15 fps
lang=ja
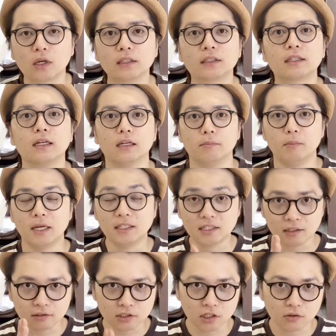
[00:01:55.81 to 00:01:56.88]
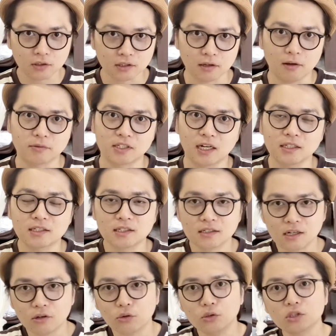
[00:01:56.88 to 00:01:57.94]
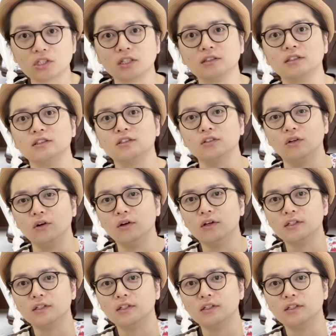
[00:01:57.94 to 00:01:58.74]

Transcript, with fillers: かっためちゃくちゃ良かったやさすがオーシャンですよ